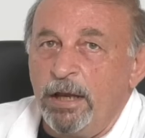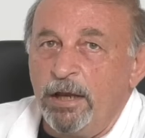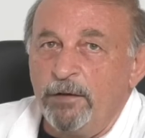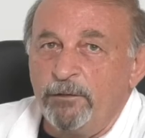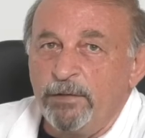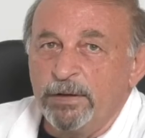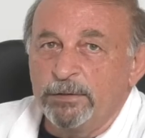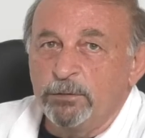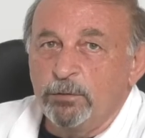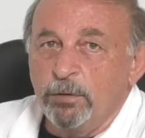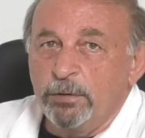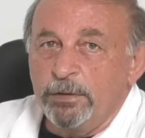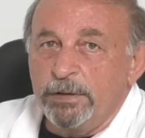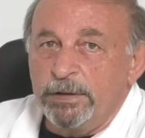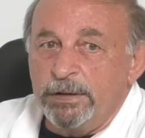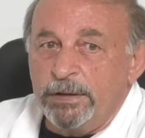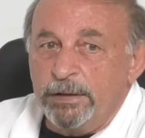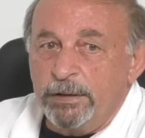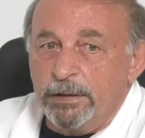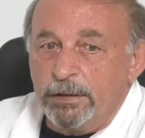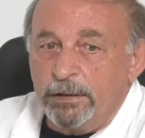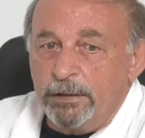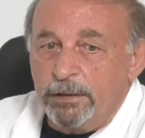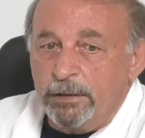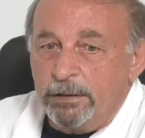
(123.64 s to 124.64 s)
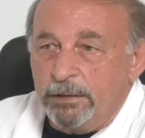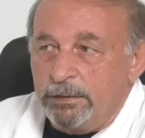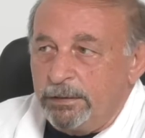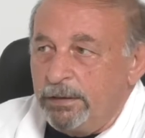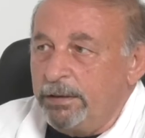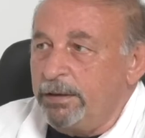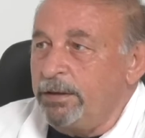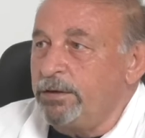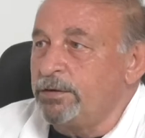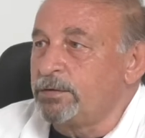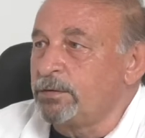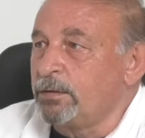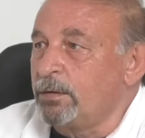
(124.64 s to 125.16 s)
I fattori di, di
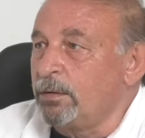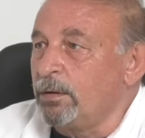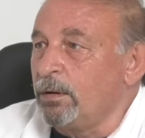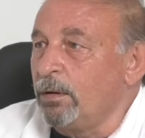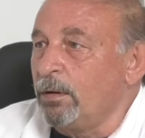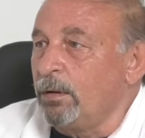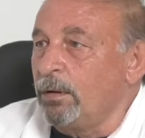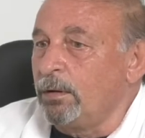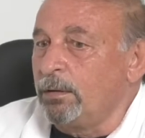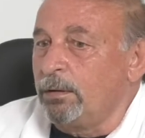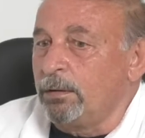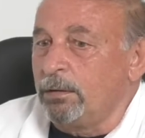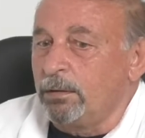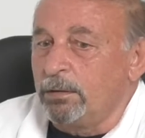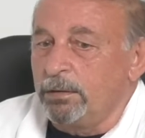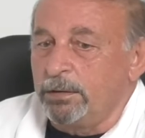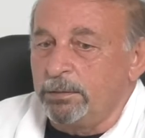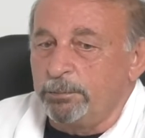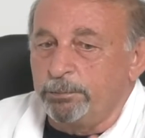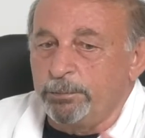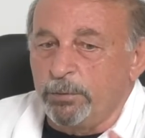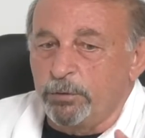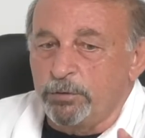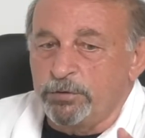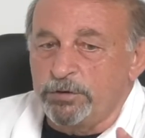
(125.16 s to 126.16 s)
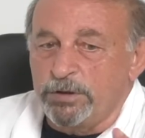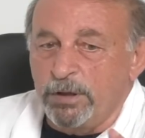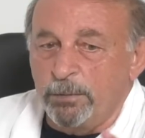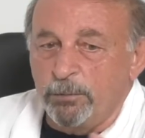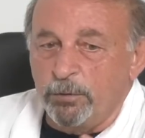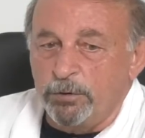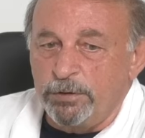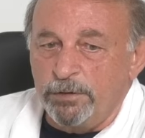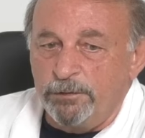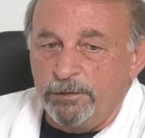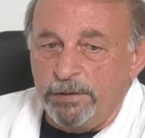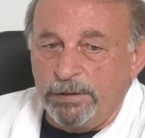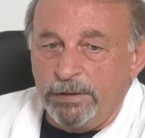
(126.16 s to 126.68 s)
rischio eh, li possiamo
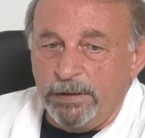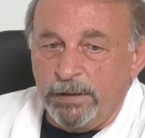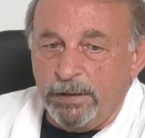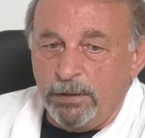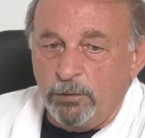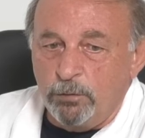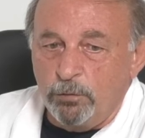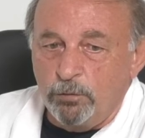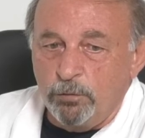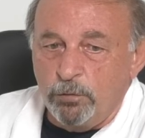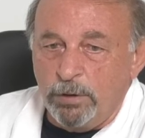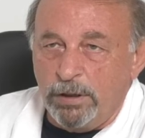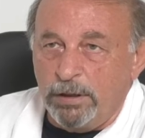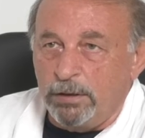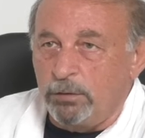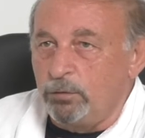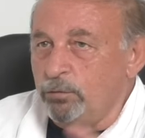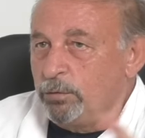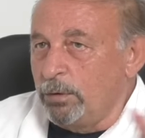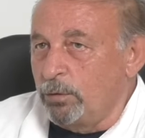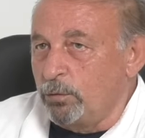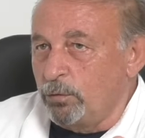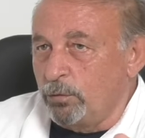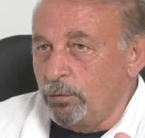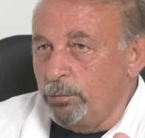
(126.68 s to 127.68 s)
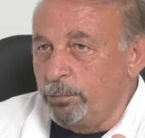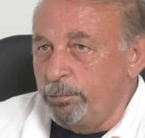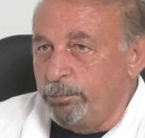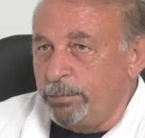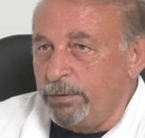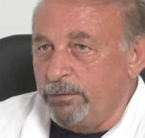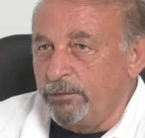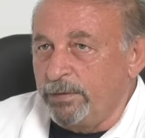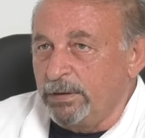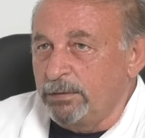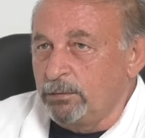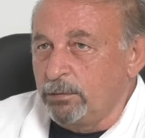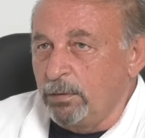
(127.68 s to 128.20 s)
dividere in due, due
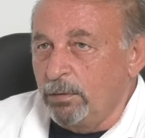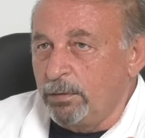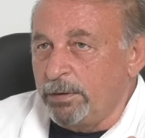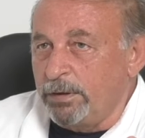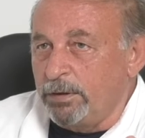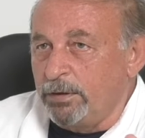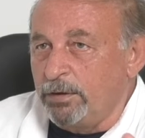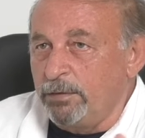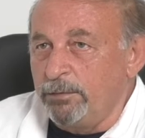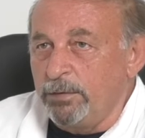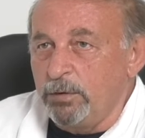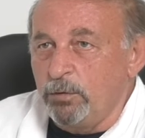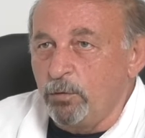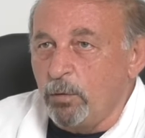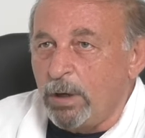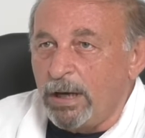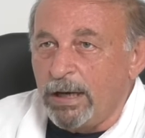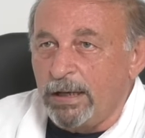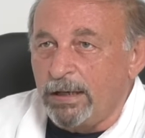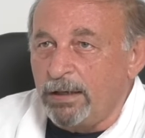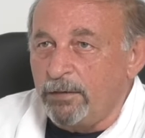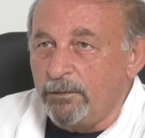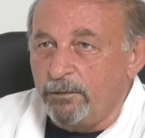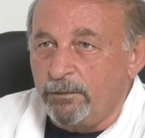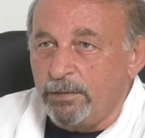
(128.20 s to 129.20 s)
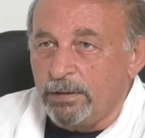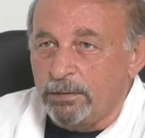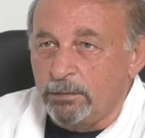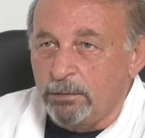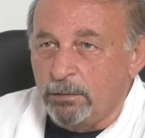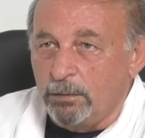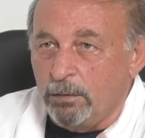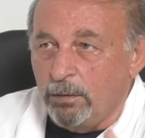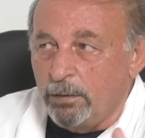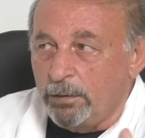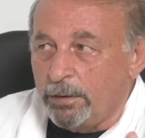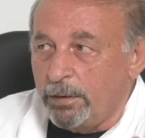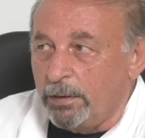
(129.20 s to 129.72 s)
gruppi, fattore individuale e
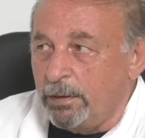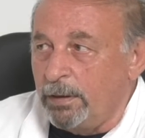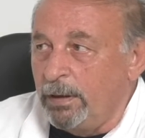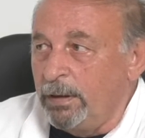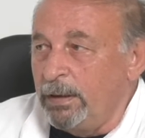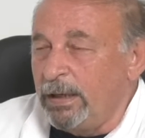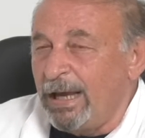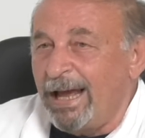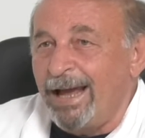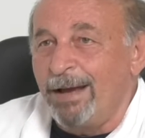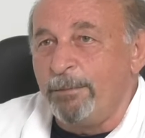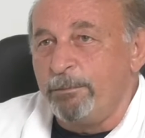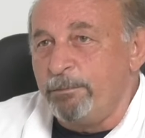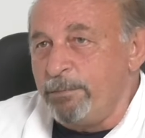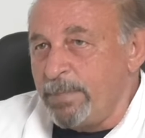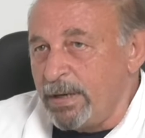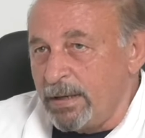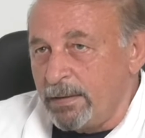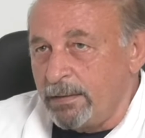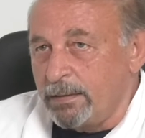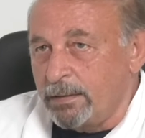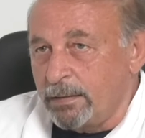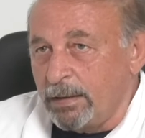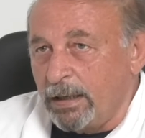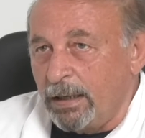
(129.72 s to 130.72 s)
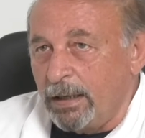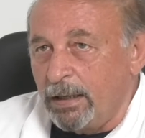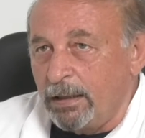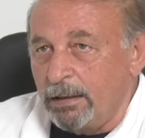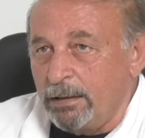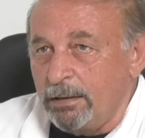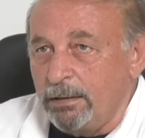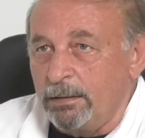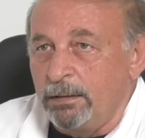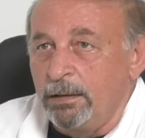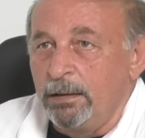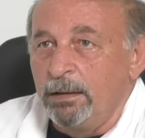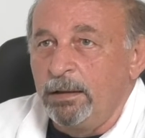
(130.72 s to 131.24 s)
fattore
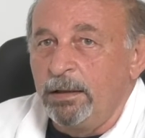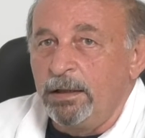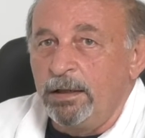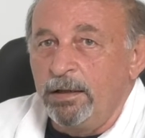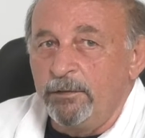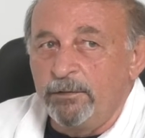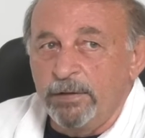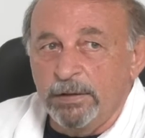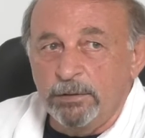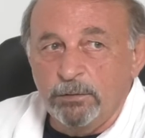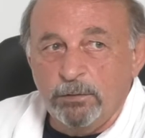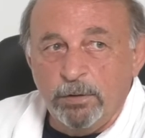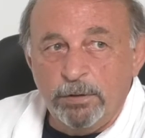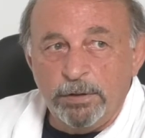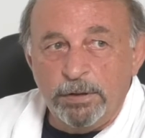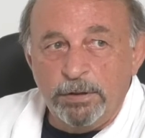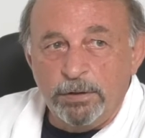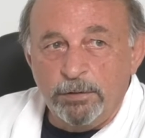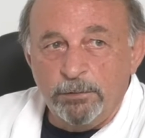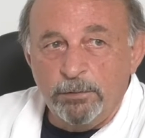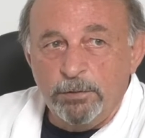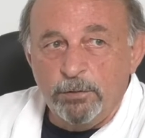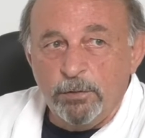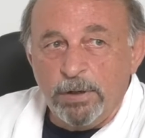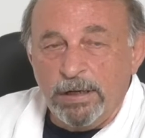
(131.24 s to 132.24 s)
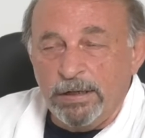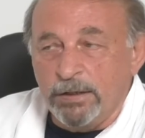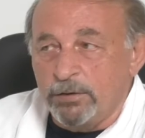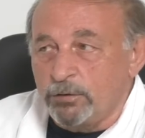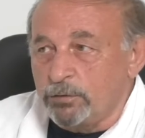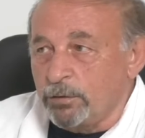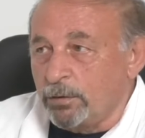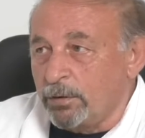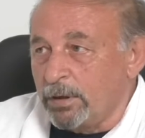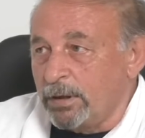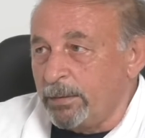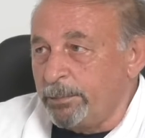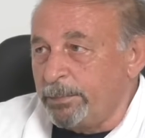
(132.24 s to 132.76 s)
ambientale. I fattori individuali
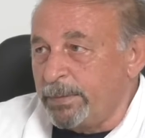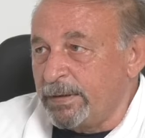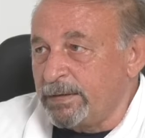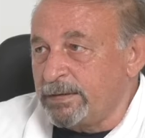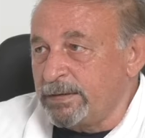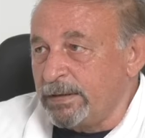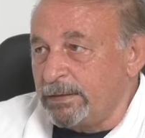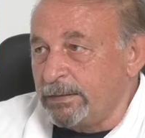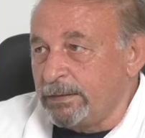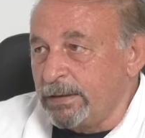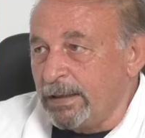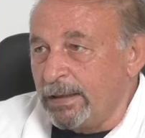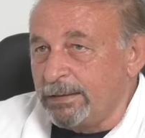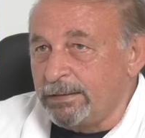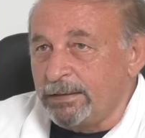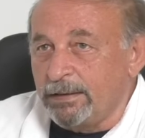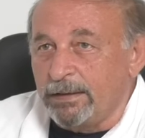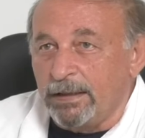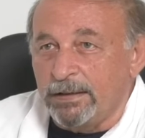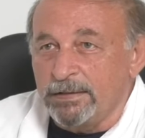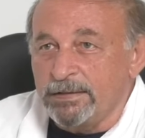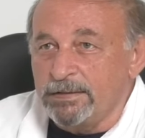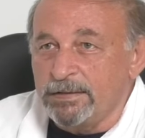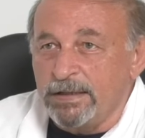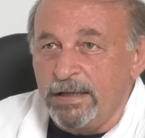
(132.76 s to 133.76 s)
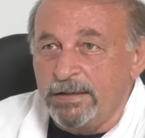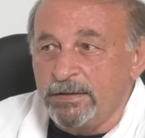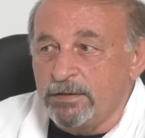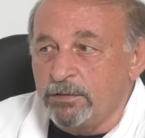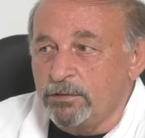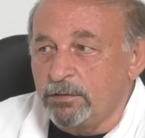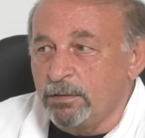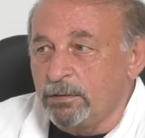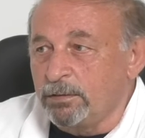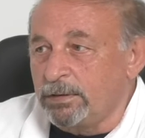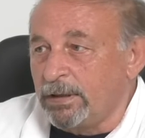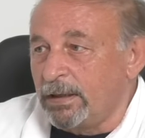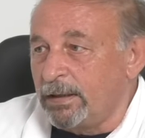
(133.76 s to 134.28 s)
sono rappresentati dal
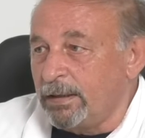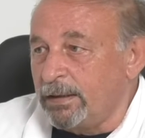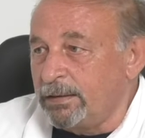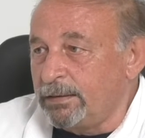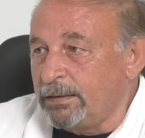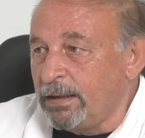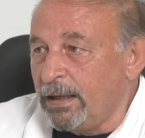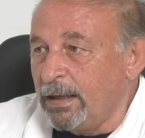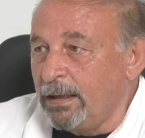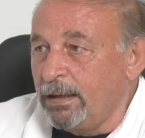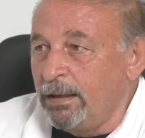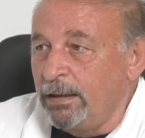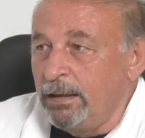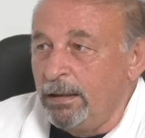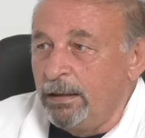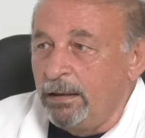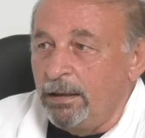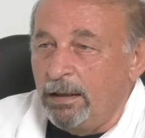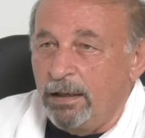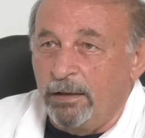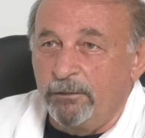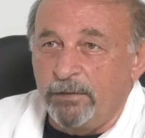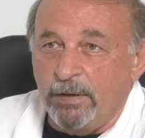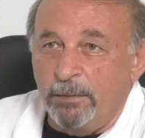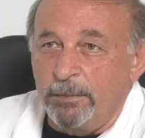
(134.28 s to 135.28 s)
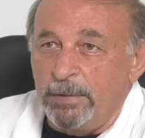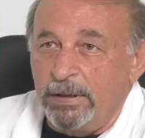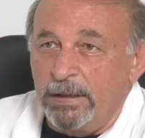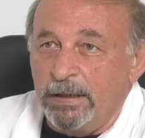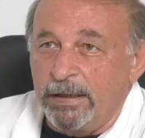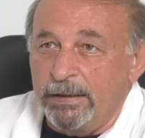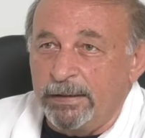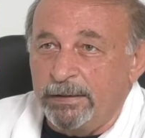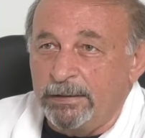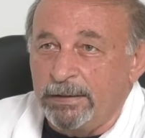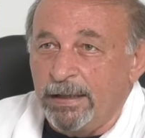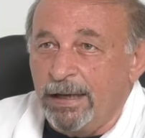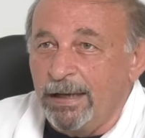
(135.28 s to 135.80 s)
sesso, dall'età, la
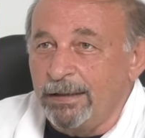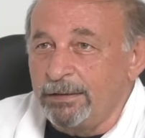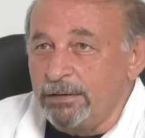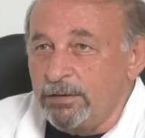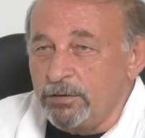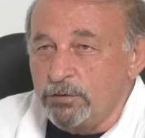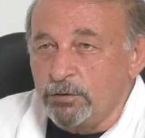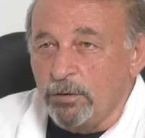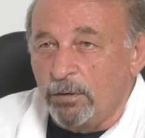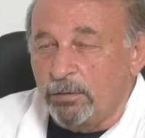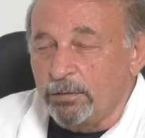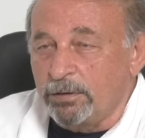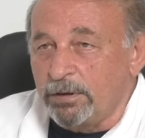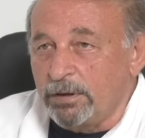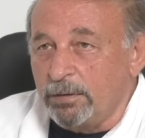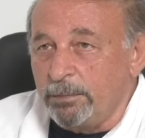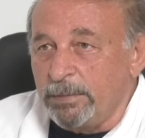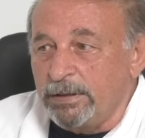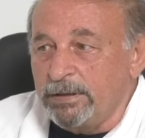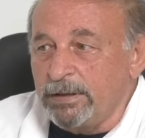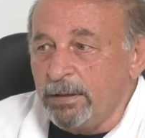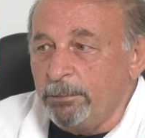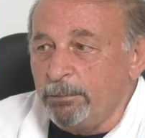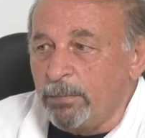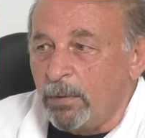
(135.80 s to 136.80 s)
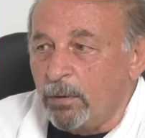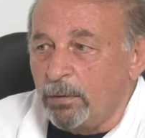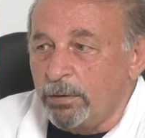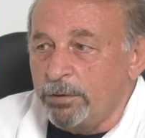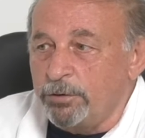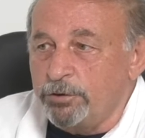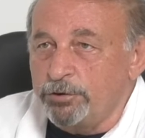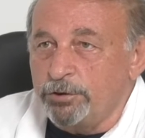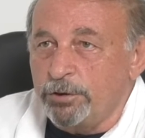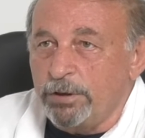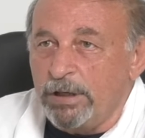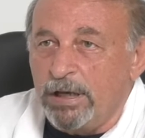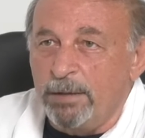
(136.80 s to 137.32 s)
familiarità, disordini
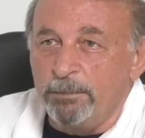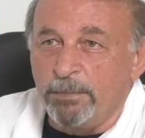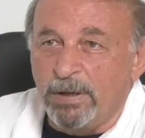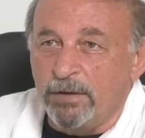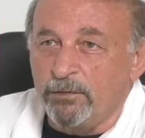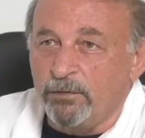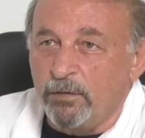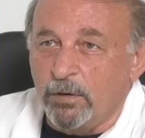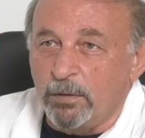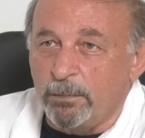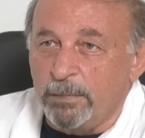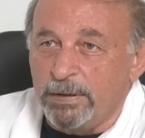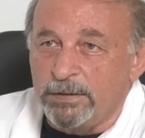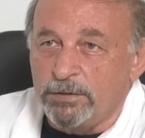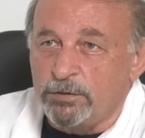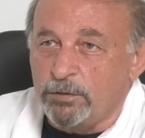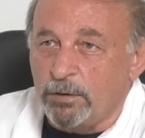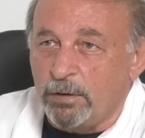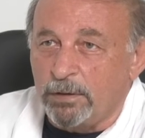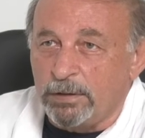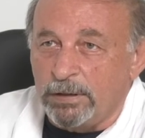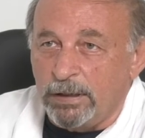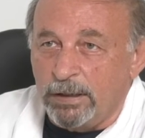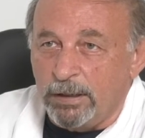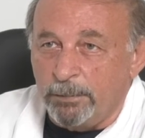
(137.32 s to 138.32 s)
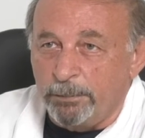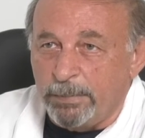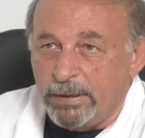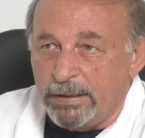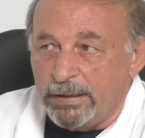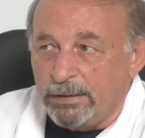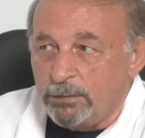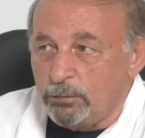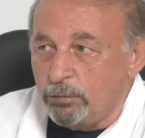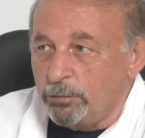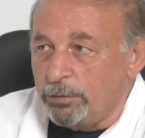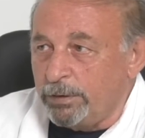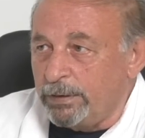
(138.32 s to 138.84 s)
metabolici e malformazione
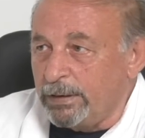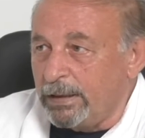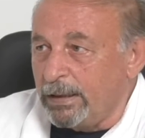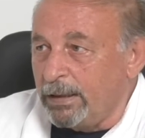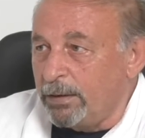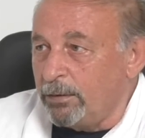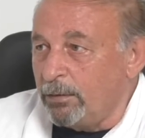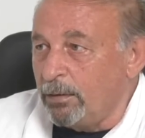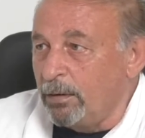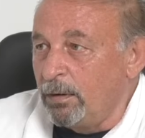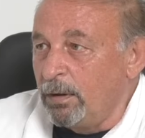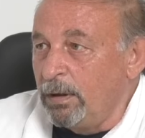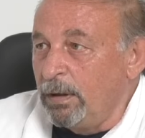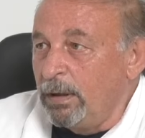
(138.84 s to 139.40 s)
dell'apparato urinario.